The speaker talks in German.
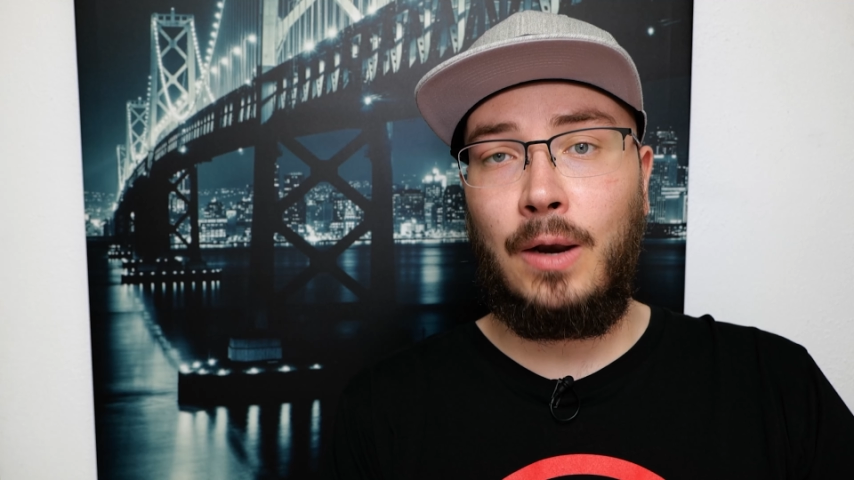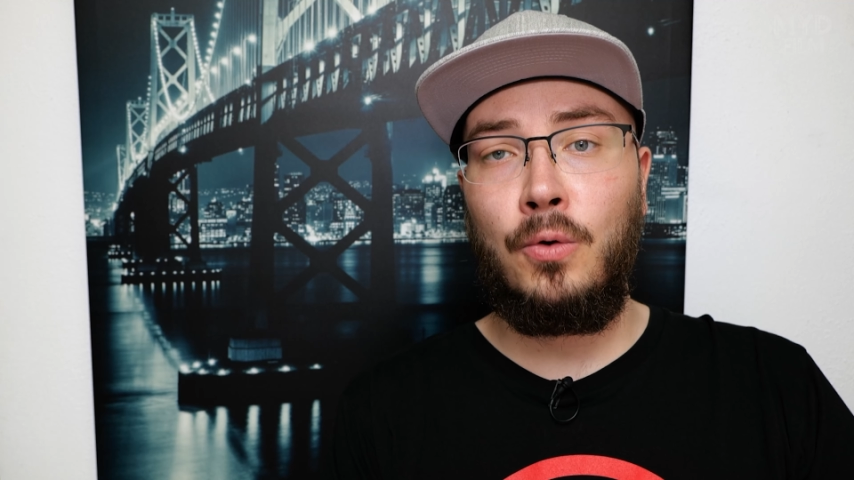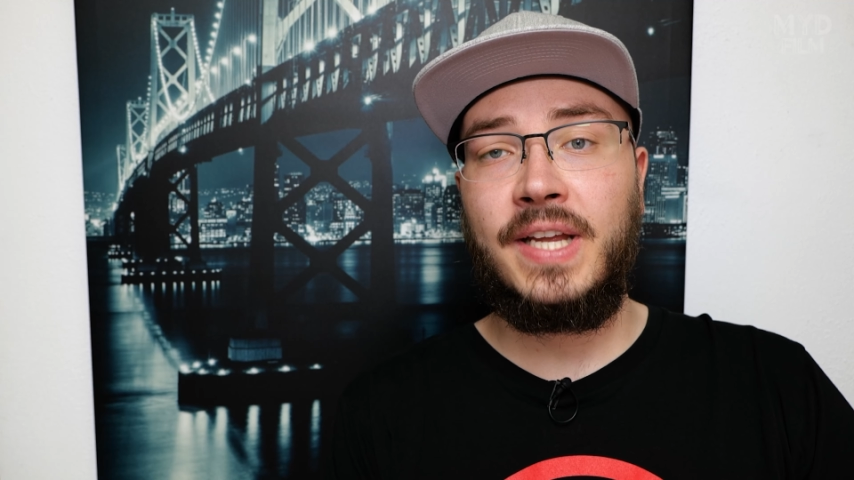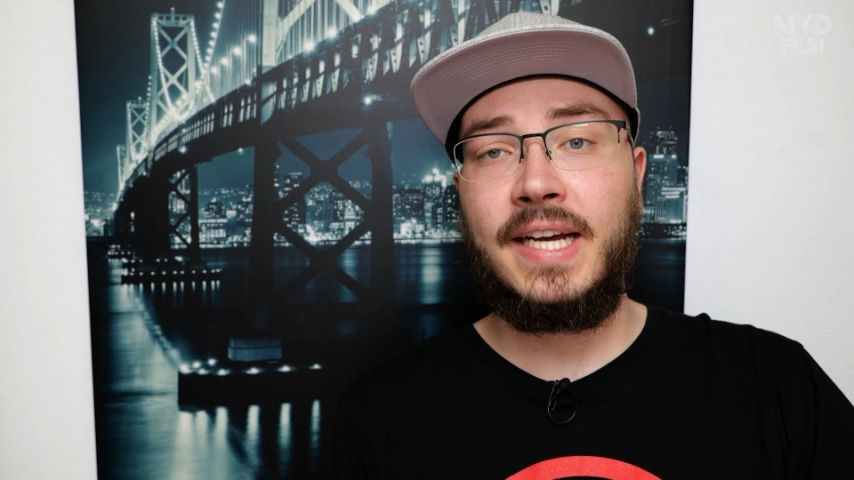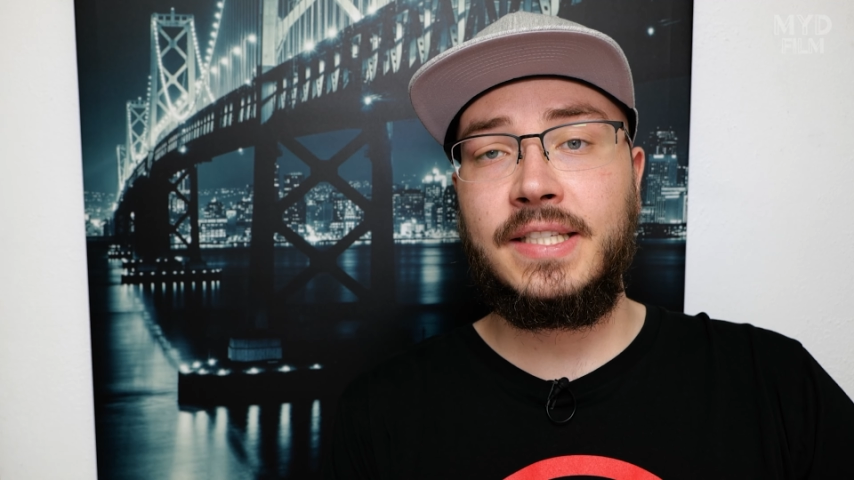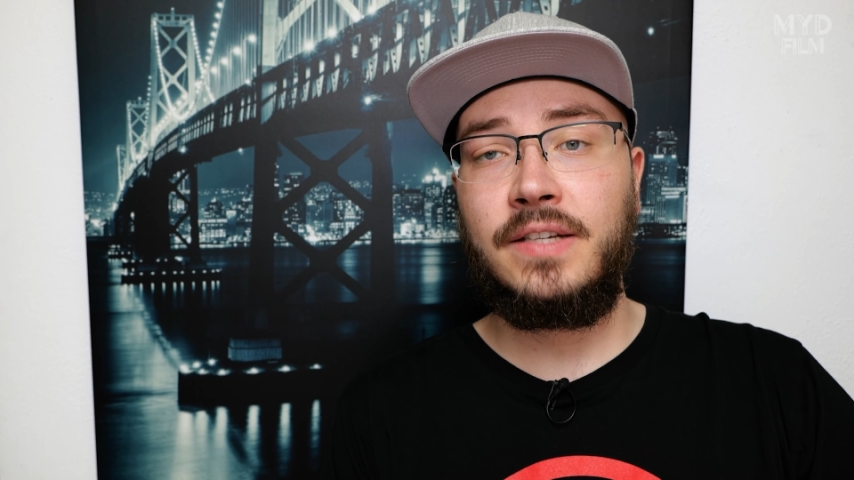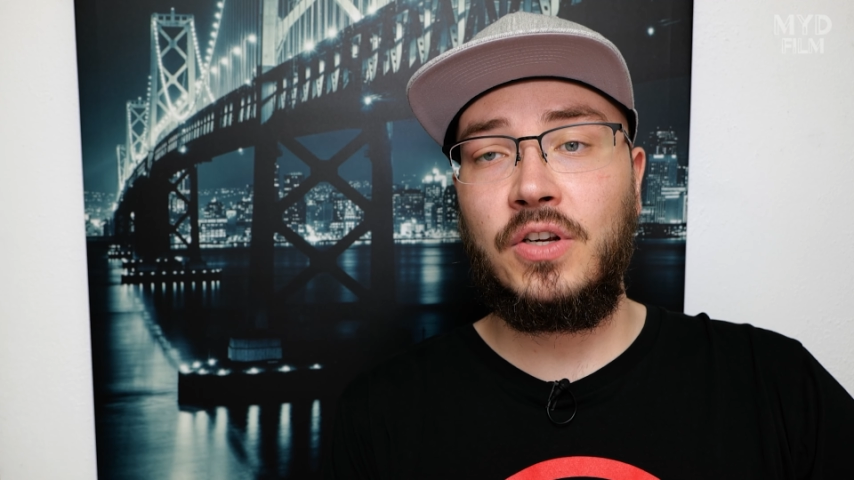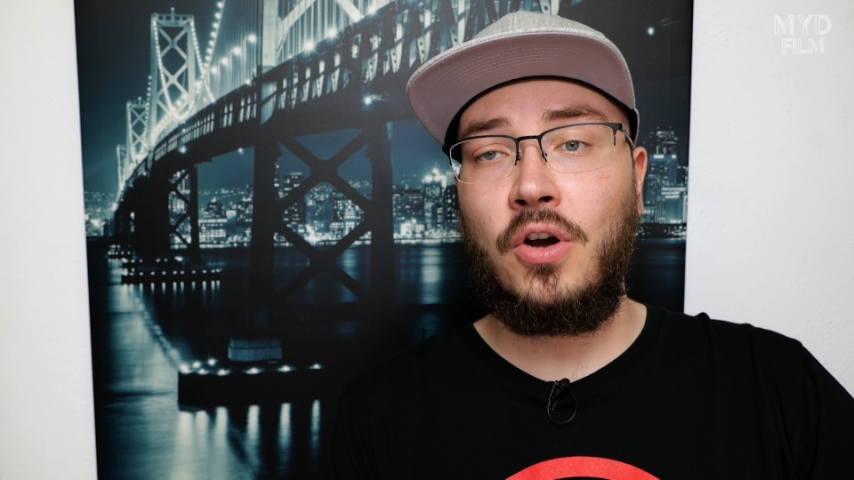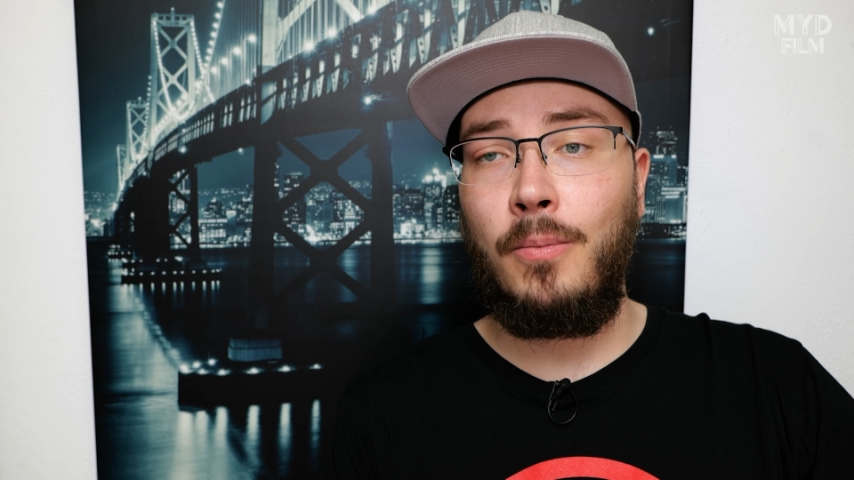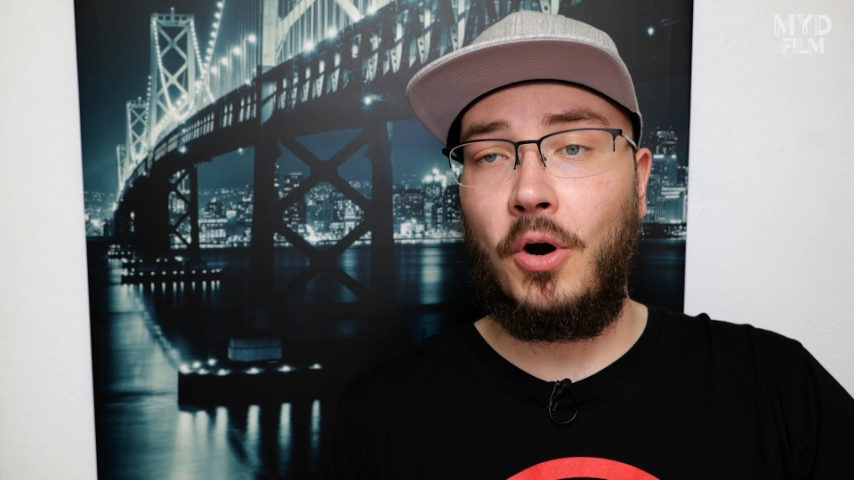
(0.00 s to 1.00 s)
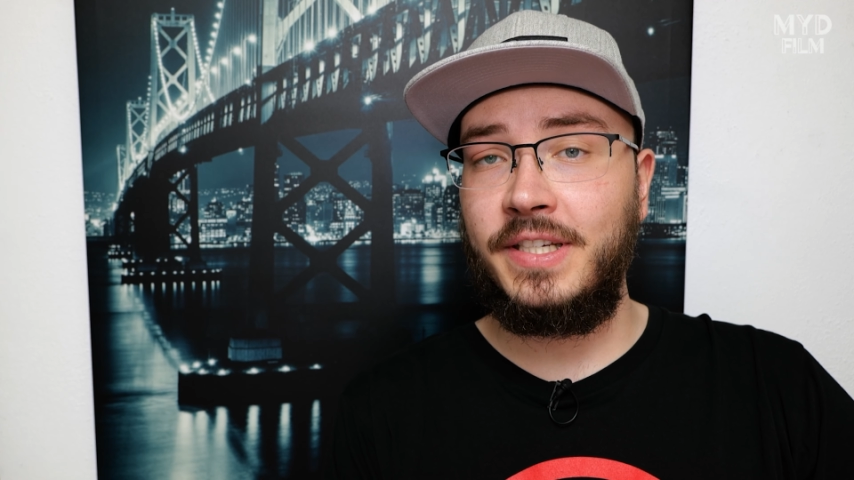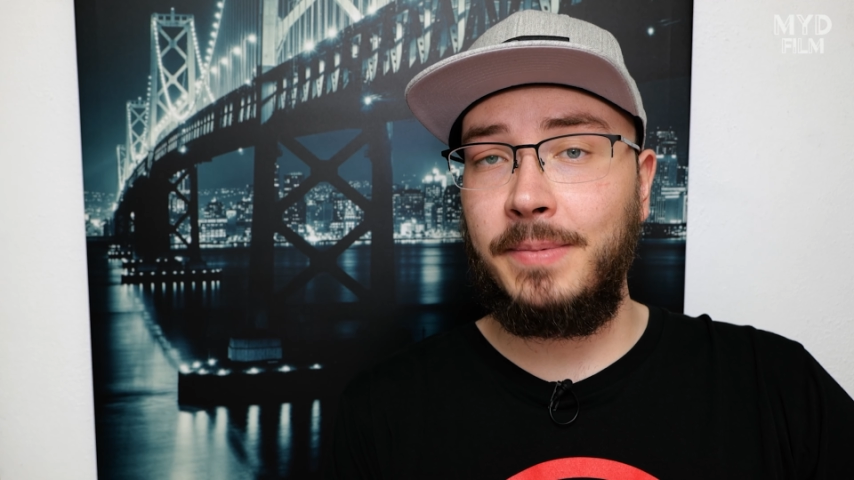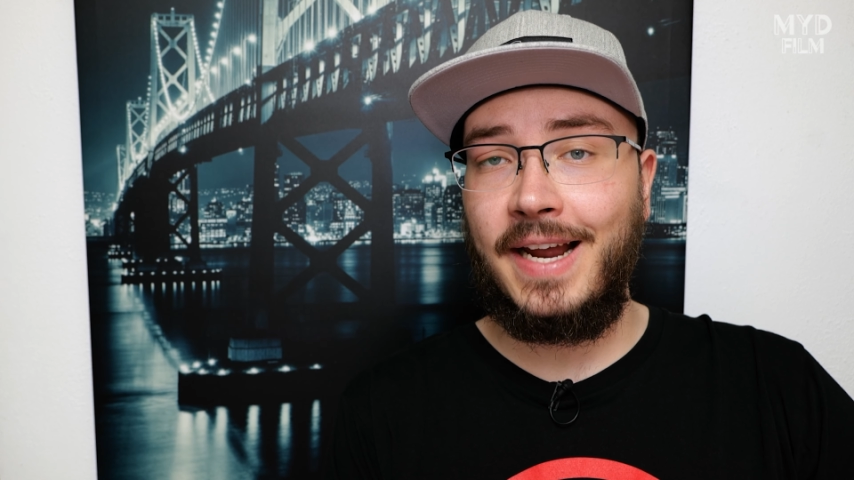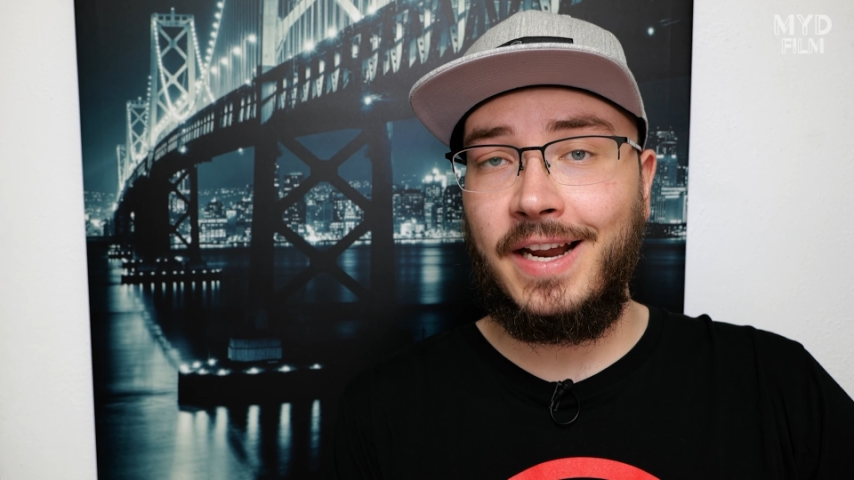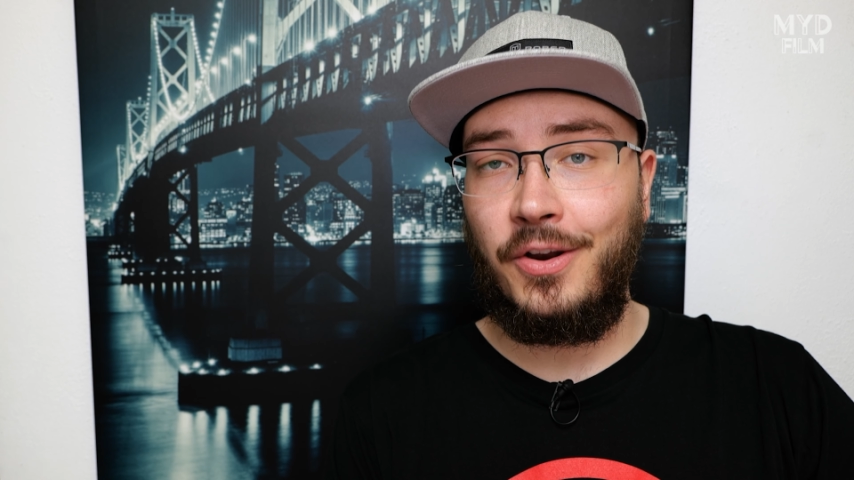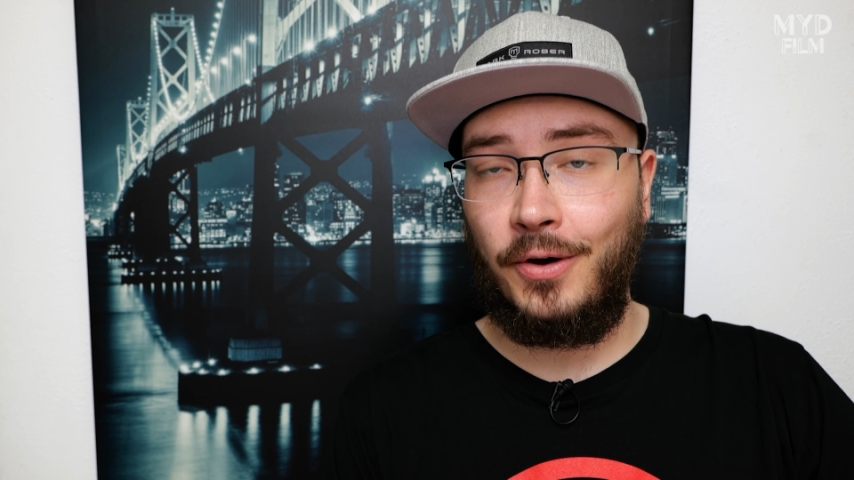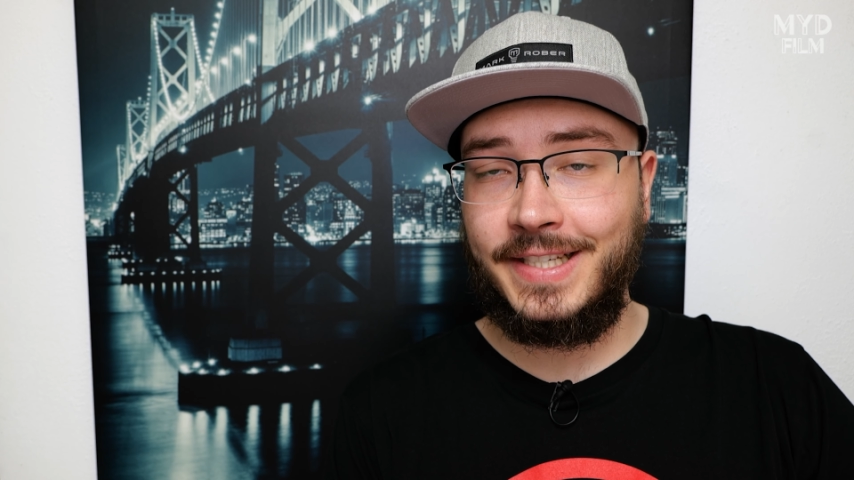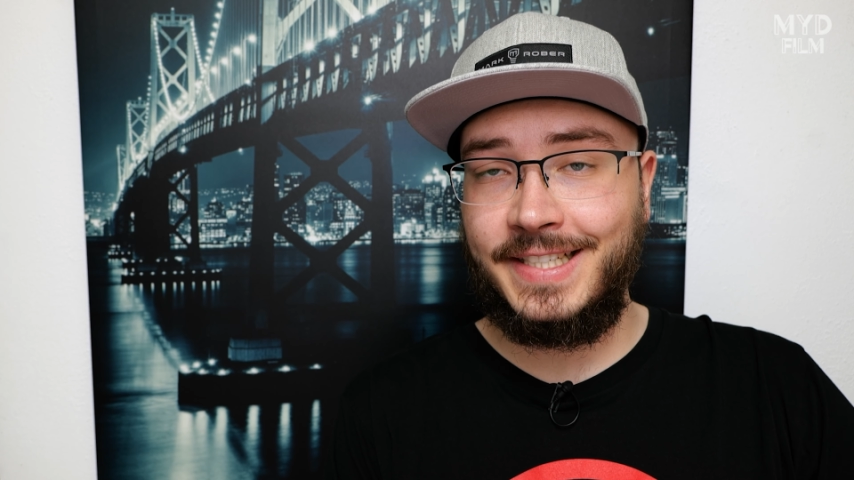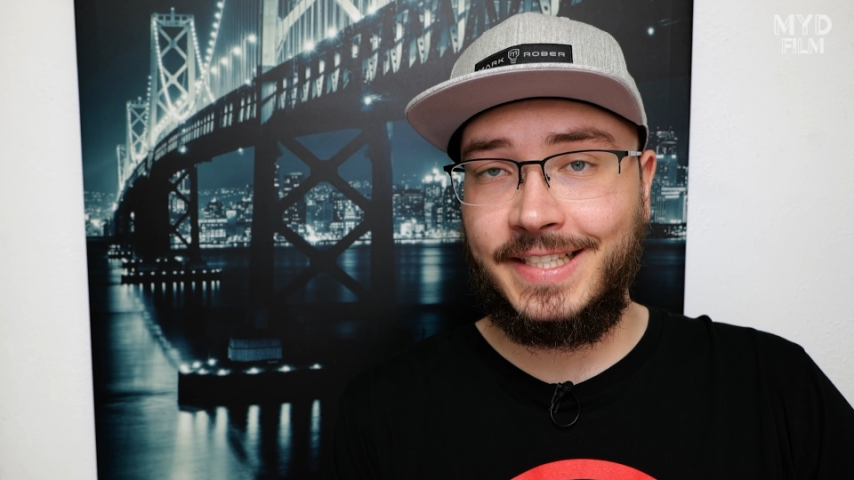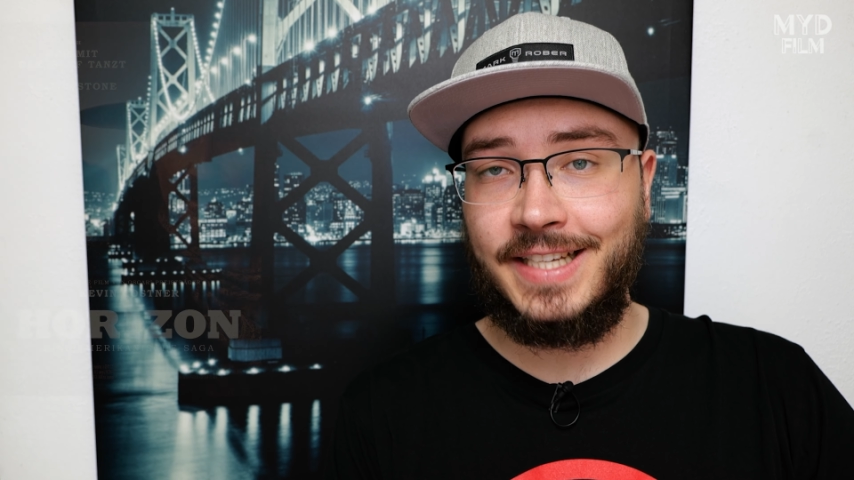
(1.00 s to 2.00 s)
Hallo und herzlich willkommen. Heute mit einer
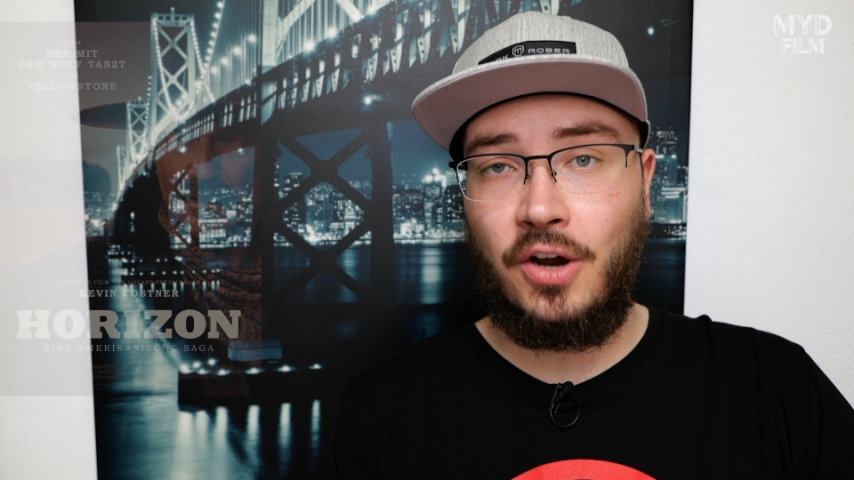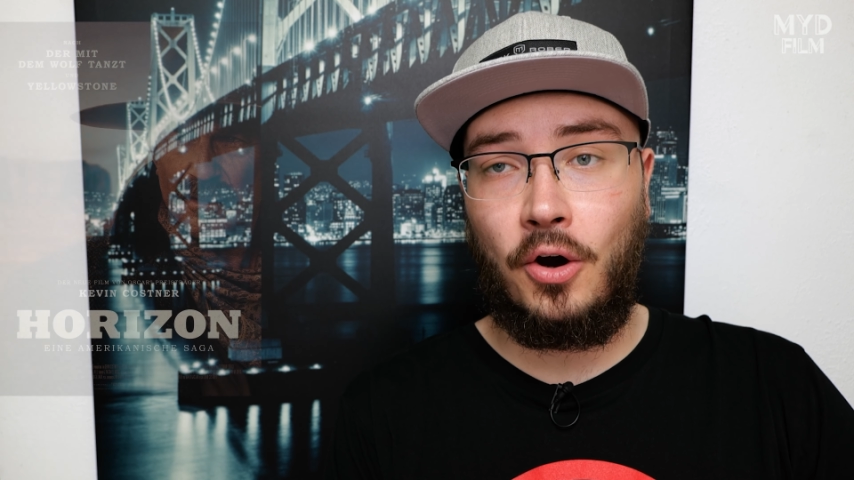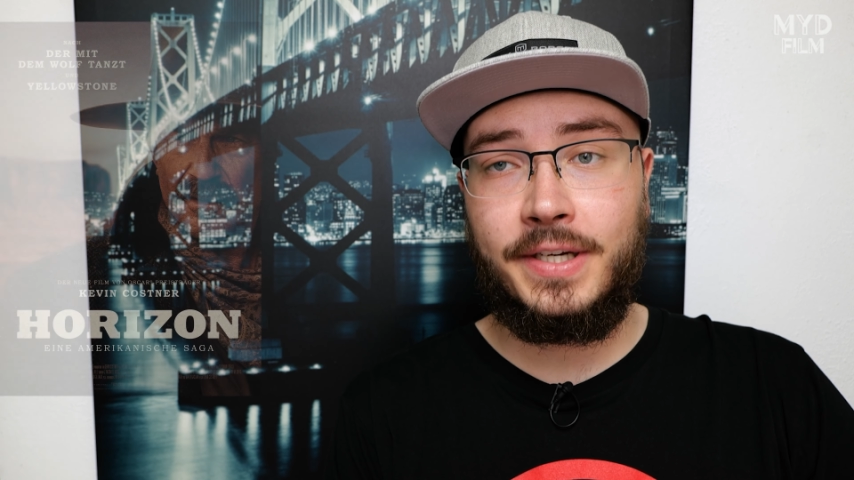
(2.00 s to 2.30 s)
neuen Kritik, denn